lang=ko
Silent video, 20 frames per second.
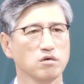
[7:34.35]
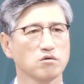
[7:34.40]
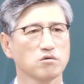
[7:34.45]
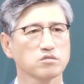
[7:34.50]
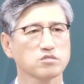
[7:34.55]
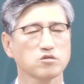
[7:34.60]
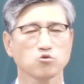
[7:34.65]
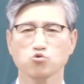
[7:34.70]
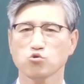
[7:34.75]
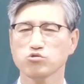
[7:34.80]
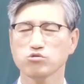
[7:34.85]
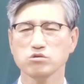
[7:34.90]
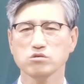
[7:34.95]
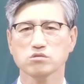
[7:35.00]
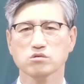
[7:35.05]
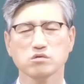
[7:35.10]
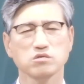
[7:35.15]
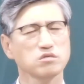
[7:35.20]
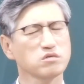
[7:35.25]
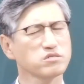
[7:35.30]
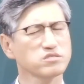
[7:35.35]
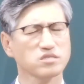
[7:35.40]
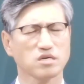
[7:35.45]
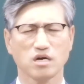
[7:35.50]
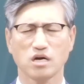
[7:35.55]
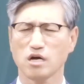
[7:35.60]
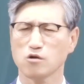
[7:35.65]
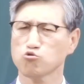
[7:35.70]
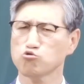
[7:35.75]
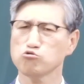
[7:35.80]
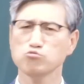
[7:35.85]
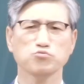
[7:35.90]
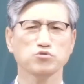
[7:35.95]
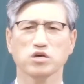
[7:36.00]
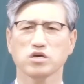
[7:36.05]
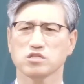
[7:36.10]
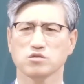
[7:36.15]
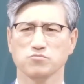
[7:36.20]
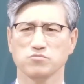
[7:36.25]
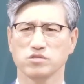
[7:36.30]
성도들은 그런 거 잘
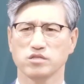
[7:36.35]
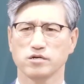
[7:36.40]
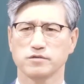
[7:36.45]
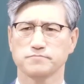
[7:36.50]
구분해야 됩니다.